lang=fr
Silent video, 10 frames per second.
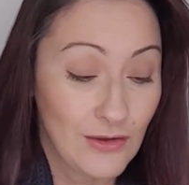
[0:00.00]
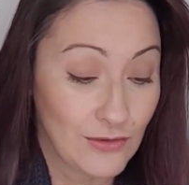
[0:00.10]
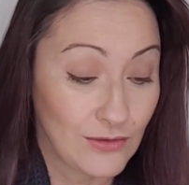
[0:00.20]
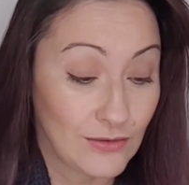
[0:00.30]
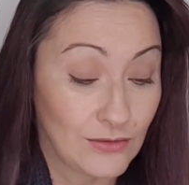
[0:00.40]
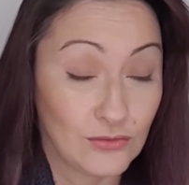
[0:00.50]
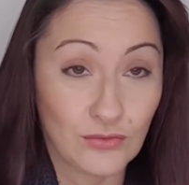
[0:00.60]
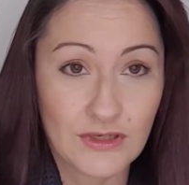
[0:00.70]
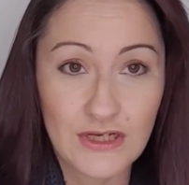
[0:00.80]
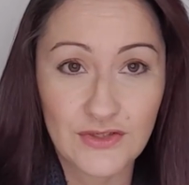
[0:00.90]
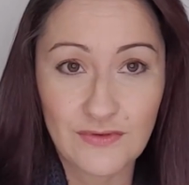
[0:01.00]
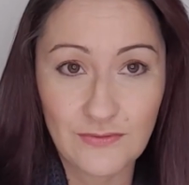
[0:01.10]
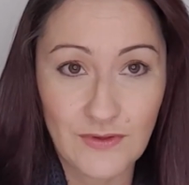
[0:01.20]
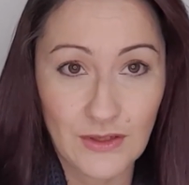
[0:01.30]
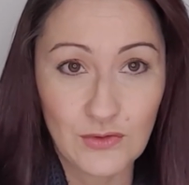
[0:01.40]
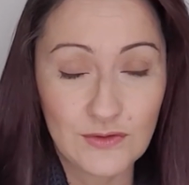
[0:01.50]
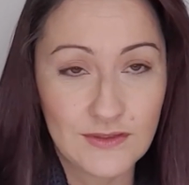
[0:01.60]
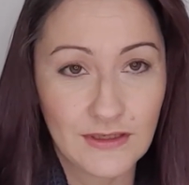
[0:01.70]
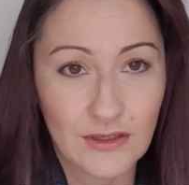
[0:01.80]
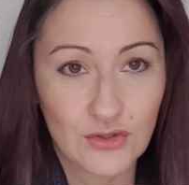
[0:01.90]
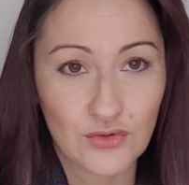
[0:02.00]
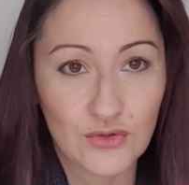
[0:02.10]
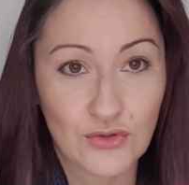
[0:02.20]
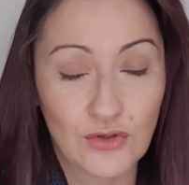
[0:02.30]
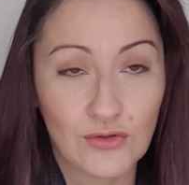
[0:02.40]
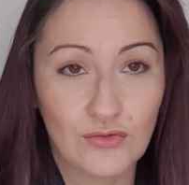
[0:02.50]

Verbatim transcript: Euh, donc là je vais faire le tirage au sort.